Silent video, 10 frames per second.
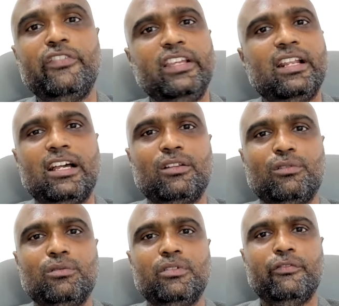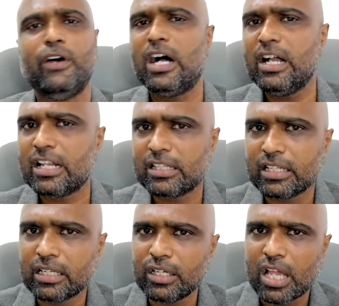ஃபியராக இருக்கும்
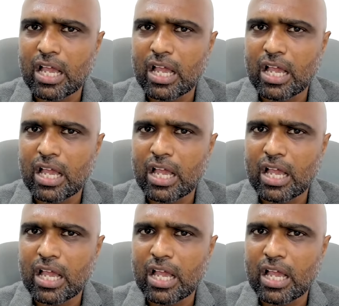வாங்கிறதுக்கு